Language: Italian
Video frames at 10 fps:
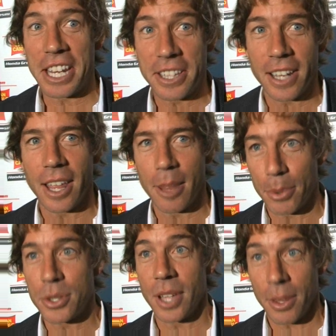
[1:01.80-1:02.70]
l'Italia ha
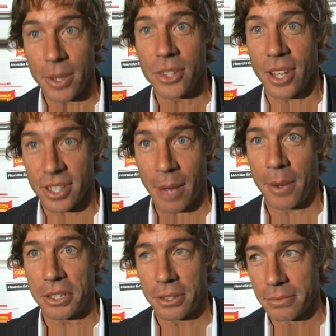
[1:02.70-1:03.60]
depositato di vincere
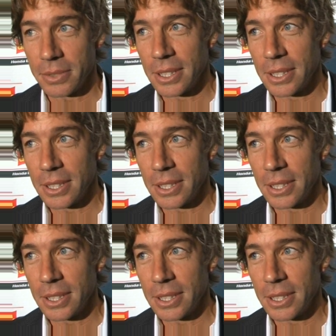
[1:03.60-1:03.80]
sabato